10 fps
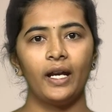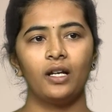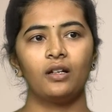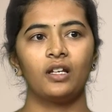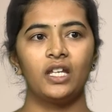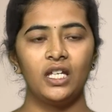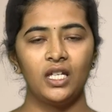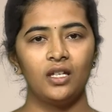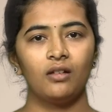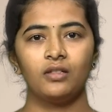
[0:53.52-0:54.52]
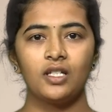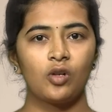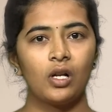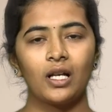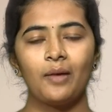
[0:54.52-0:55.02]
అండ్ గీ
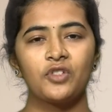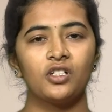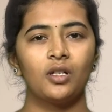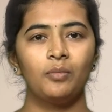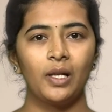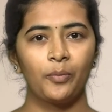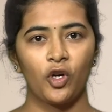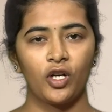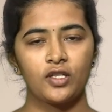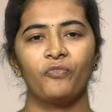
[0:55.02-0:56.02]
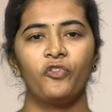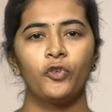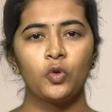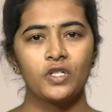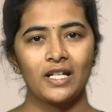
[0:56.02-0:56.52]
దీస్ ఆల్ కమ్స్ అండ్ మిల్క్ ప్రోడక్ట్స్
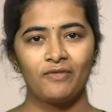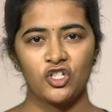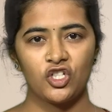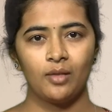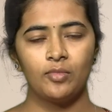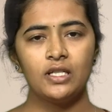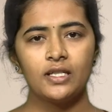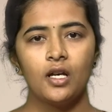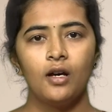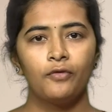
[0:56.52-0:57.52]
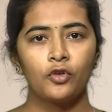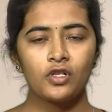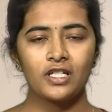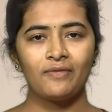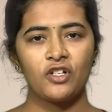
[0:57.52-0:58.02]
ఫ్రూట్స్ అండ్ వెజిటేబుల్స్
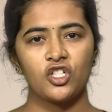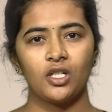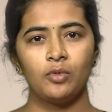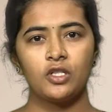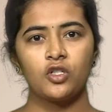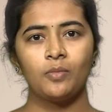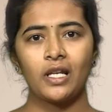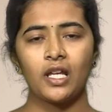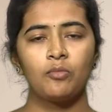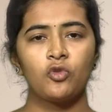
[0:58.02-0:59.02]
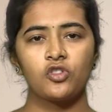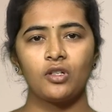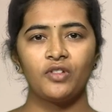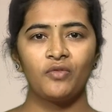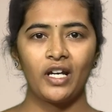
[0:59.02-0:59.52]
ఫ్రూట్స్ అండ్ వెజిటేబుల్స్లో మనకి మోస్ట్
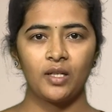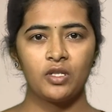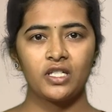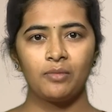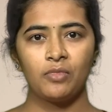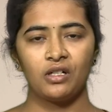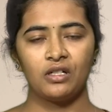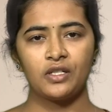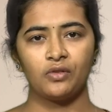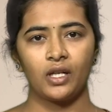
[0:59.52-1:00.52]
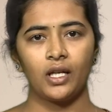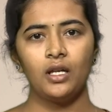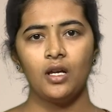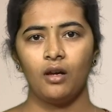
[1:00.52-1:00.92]
ఆఫ్ ద వైటమిన్స్ అండ్ మినరల్స్ ఉంటాయి